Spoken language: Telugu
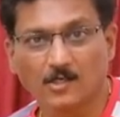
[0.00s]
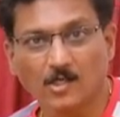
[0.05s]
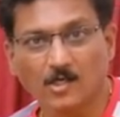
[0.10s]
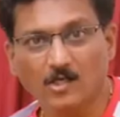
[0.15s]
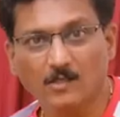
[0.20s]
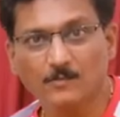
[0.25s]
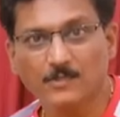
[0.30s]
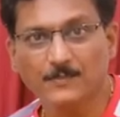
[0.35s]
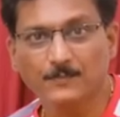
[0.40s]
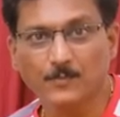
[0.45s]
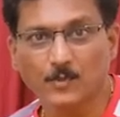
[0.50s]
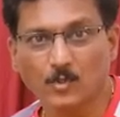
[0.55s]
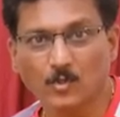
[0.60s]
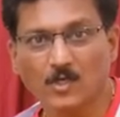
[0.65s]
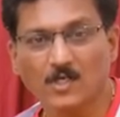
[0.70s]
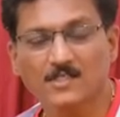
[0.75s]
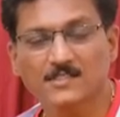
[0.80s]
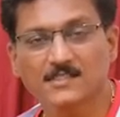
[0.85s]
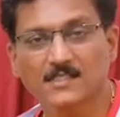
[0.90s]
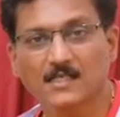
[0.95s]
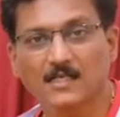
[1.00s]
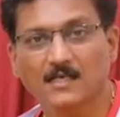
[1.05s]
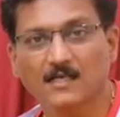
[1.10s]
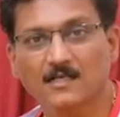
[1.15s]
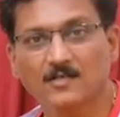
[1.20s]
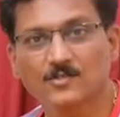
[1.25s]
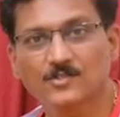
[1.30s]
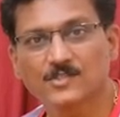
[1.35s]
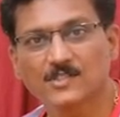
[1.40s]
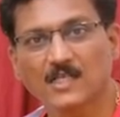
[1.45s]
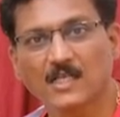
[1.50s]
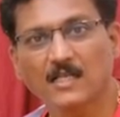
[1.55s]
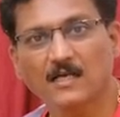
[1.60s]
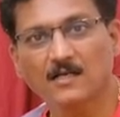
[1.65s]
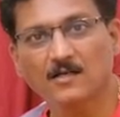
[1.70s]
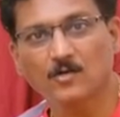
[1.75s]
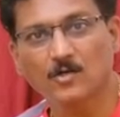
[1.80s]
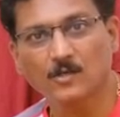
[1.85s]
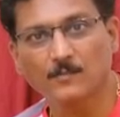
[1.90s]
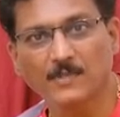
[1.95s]
డాల్బీ ప్రోలాజిక్ లాగా
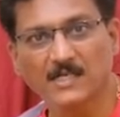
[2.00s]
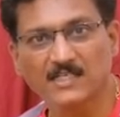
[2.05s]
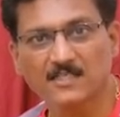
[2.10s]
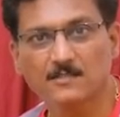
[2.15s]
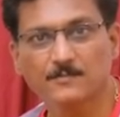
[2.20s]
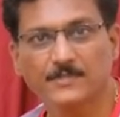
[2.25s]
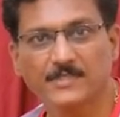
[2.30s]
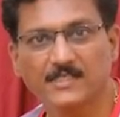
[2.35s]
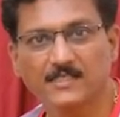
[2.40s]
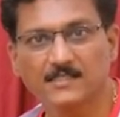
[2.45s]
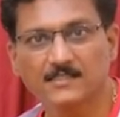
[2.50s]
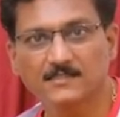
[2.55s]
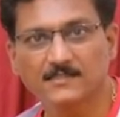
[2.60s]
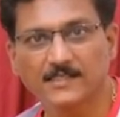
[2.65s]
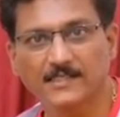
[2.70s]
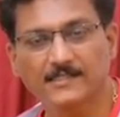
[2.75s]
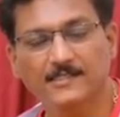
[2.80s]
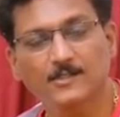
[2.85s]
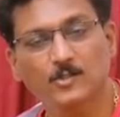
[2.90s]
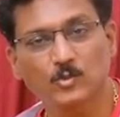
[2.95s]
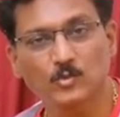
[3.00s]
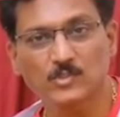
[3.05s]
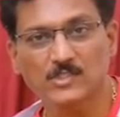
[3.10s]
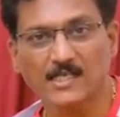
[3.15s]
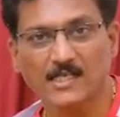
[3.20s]
వచ్చేలాగా ఒక బటన్ పెట్టేసి అంటే టూ